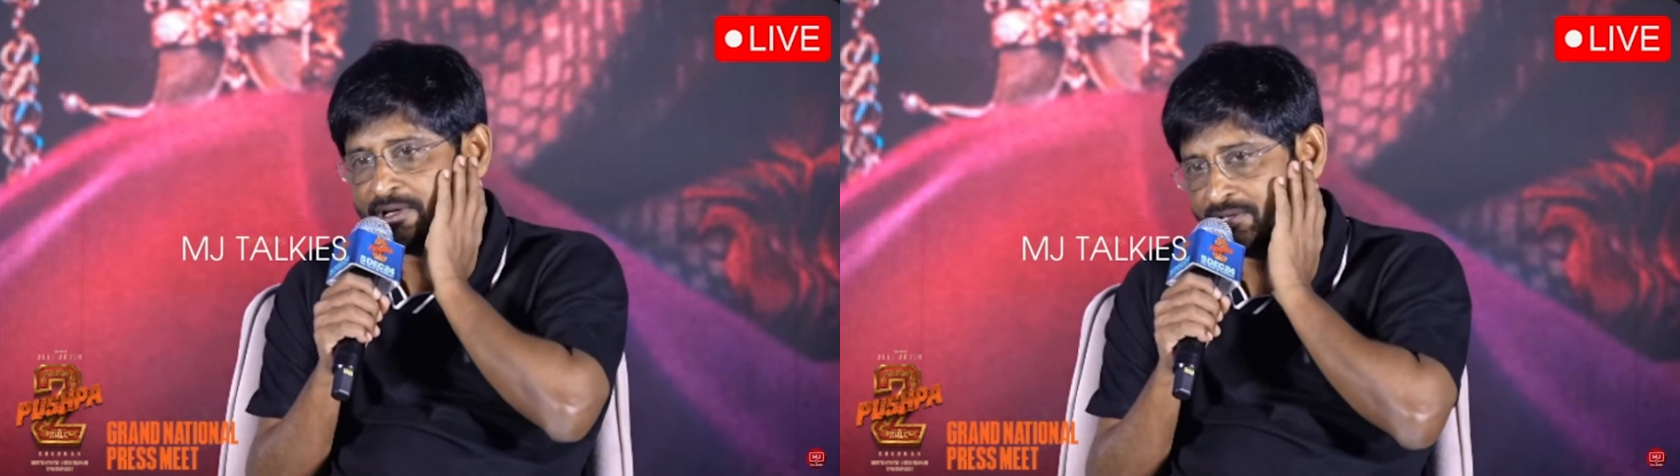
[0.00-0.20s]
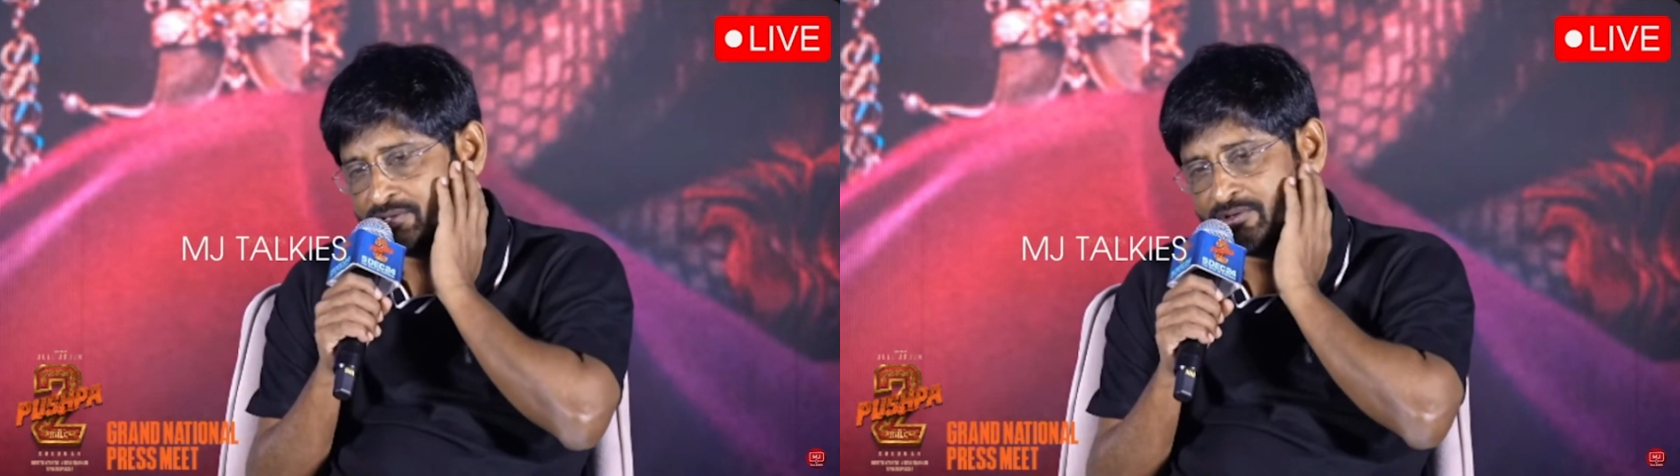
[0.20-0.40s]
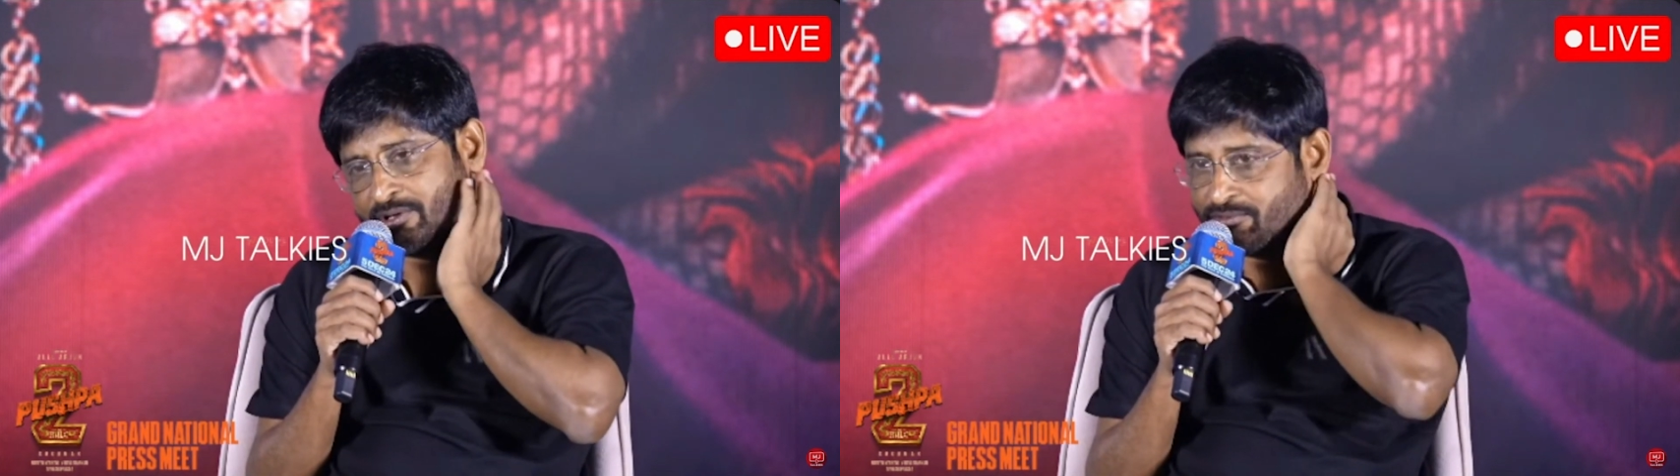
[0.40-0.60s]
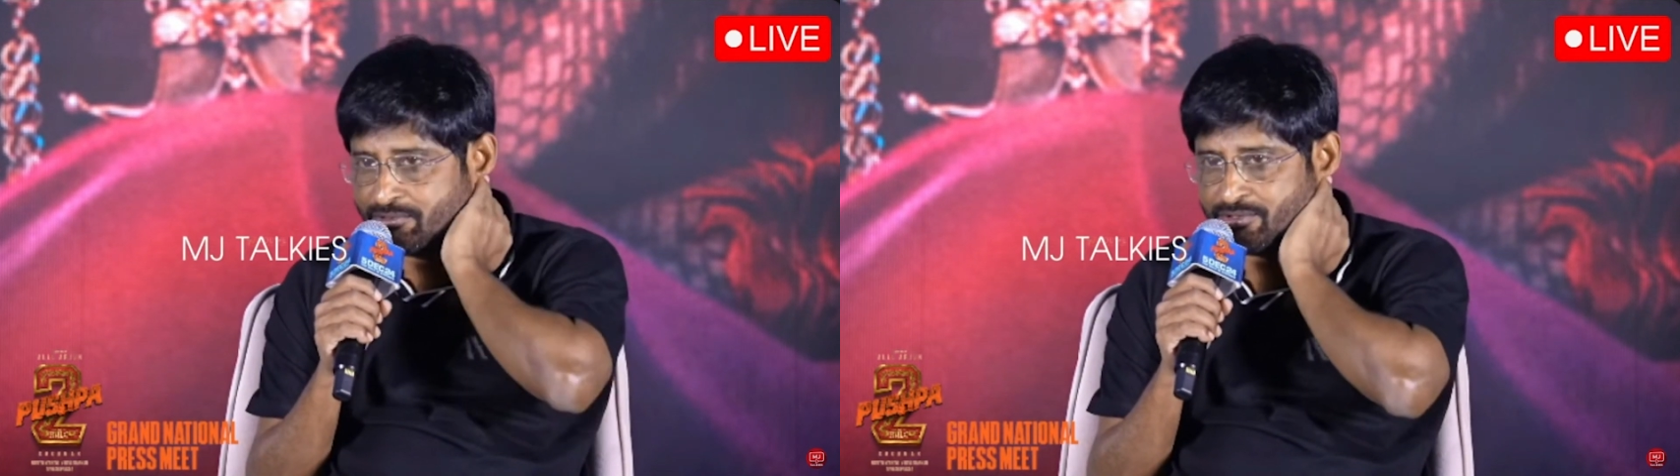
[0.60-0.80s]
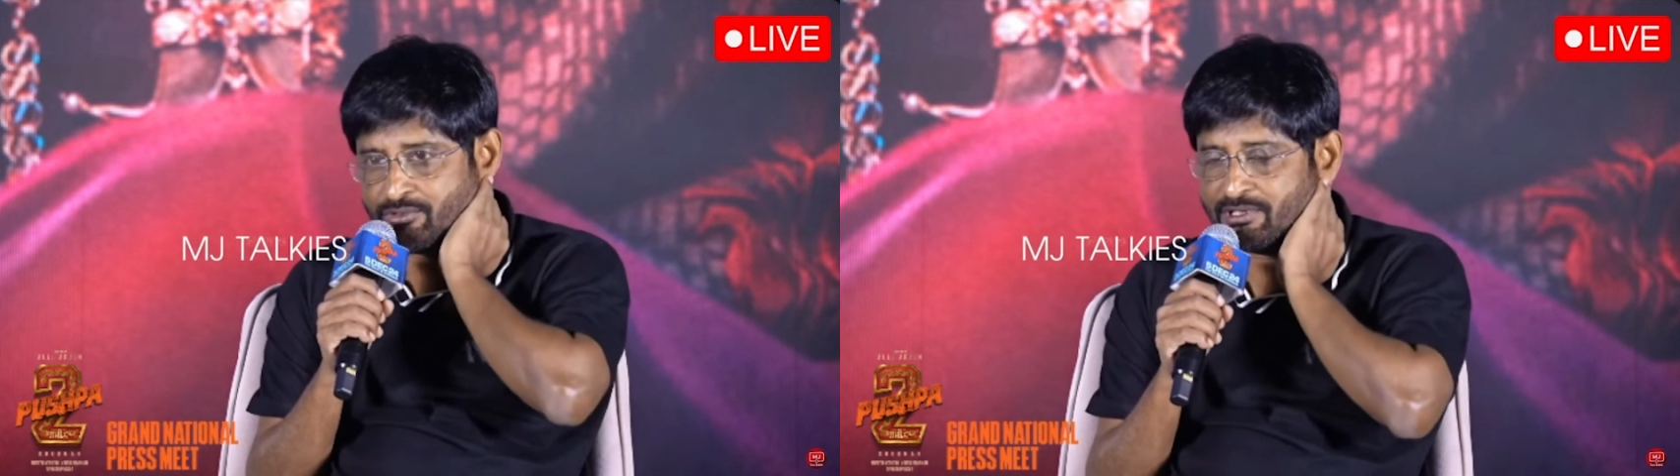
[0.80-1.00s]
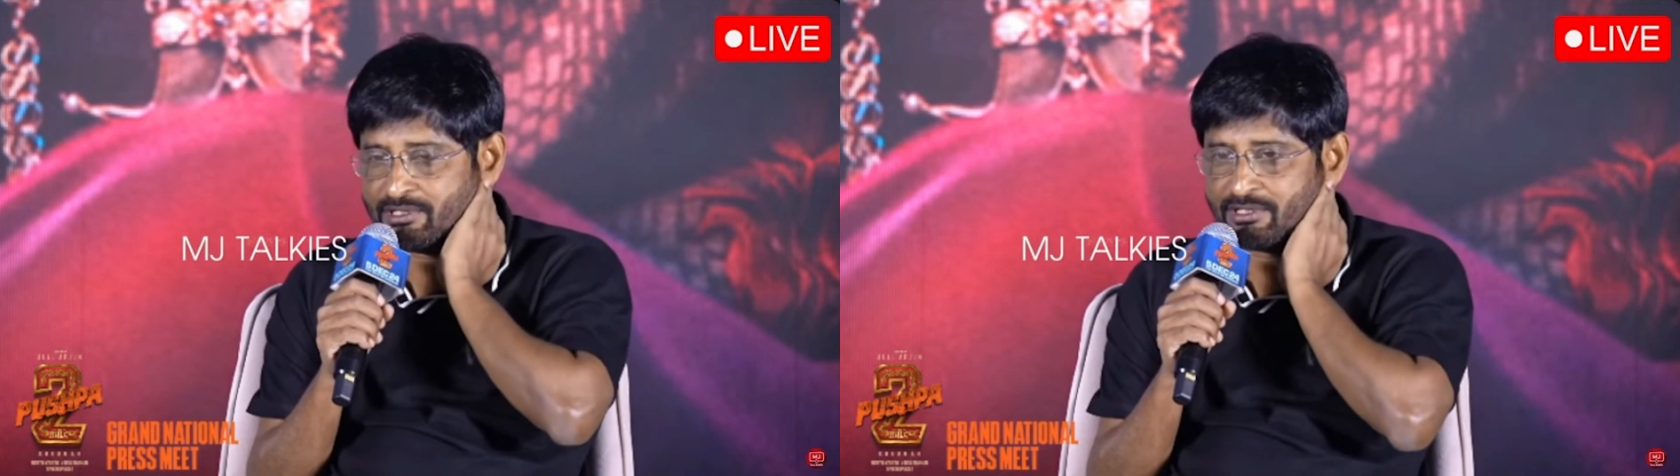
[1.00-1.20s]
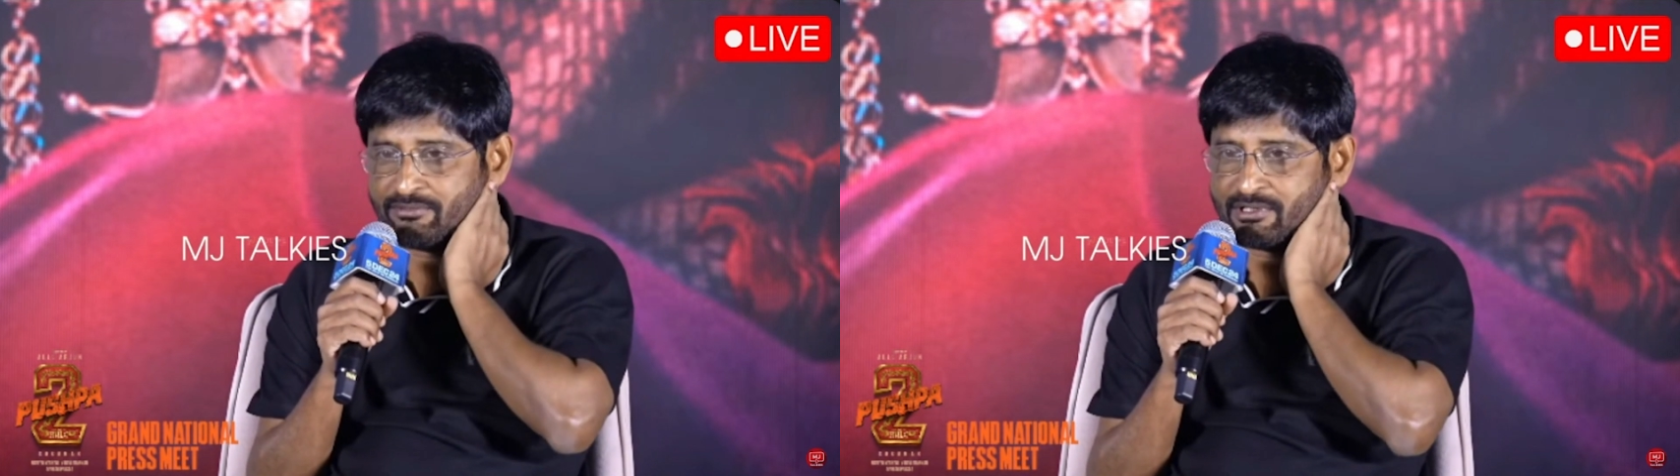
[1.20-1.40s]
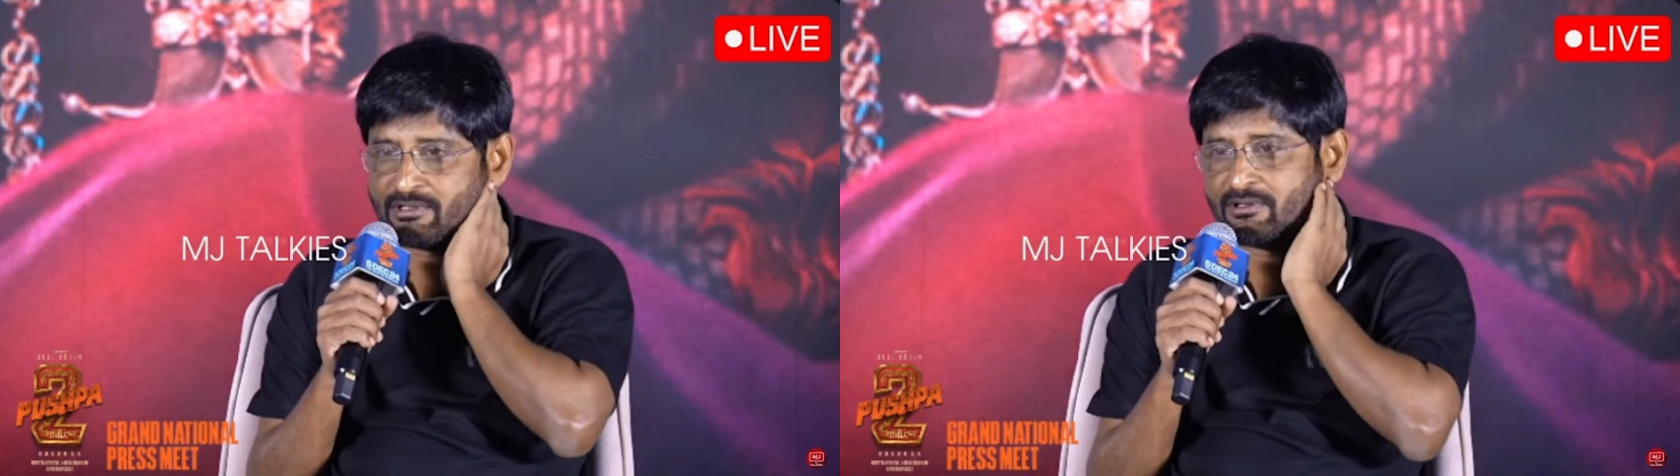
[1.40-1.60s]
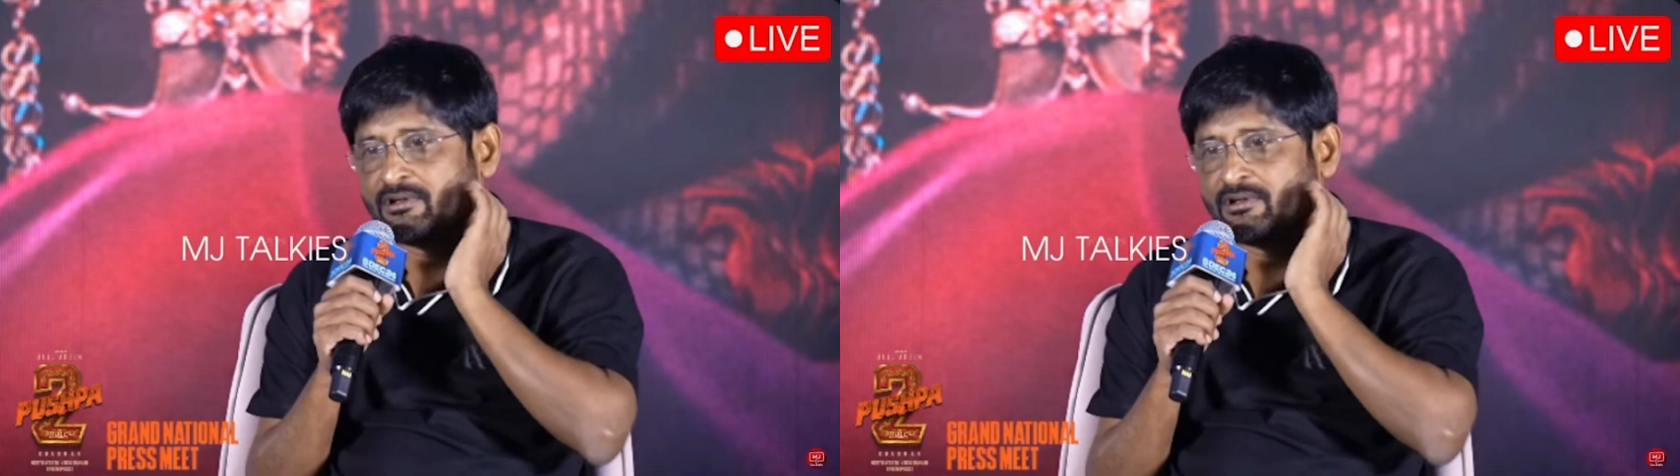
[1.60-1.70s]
డేస్ ఏమో షూట్ చేసాం సార్